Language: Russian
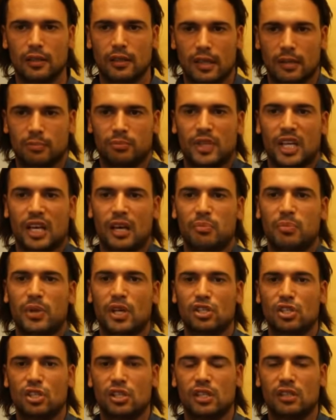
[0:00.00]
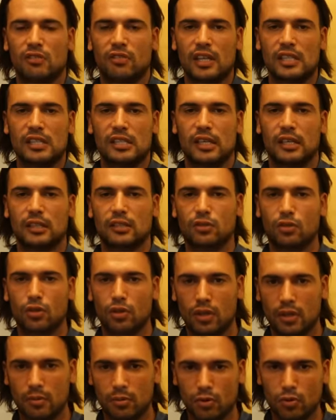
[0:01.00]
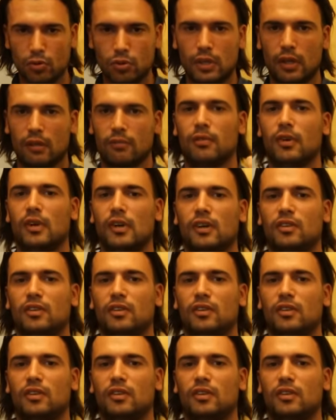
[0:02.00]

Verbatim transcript: Мне, опять же, не 20 лет, которые я могу там...